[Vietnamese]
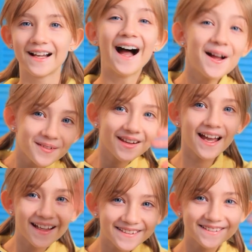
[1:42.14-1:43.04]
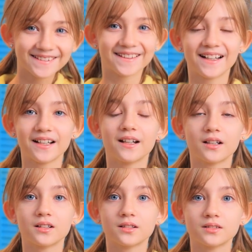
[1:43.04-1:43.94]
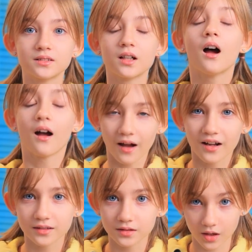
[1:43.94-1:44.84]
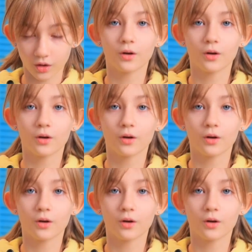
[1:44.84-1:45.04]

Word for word: không? Chào anh Cái gì? Vâng,